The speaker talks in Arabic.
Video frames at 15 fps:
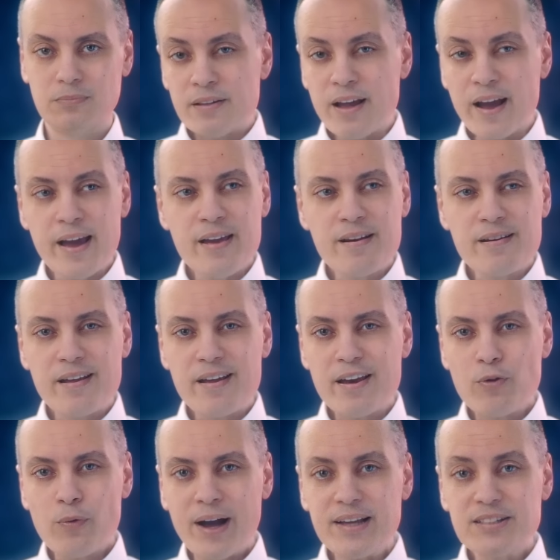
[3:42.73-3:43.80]
ده غير
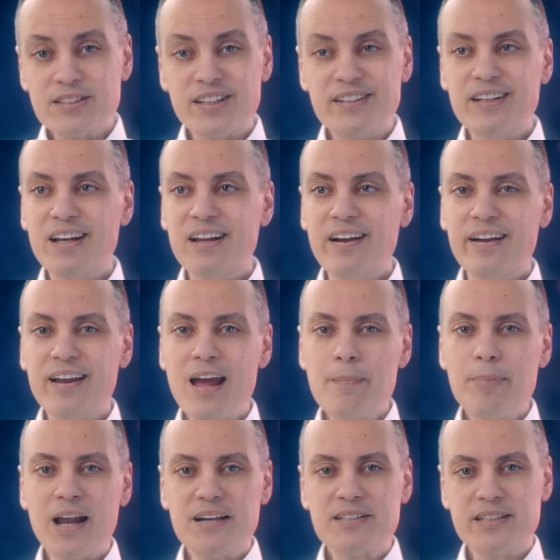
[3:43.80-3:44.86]
انه حس ان
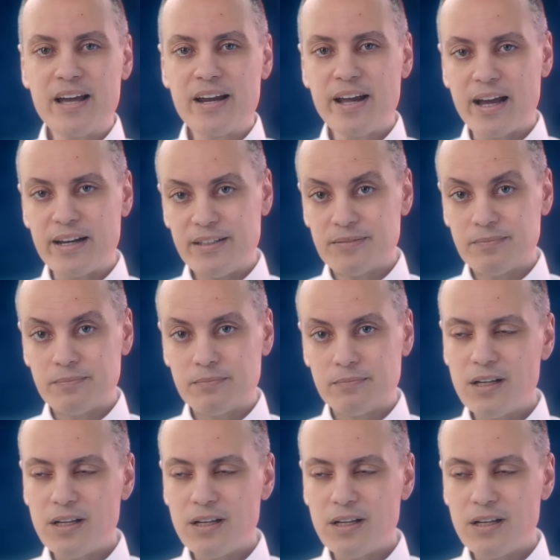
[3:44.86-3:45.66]
الانقلاب العسكري عليه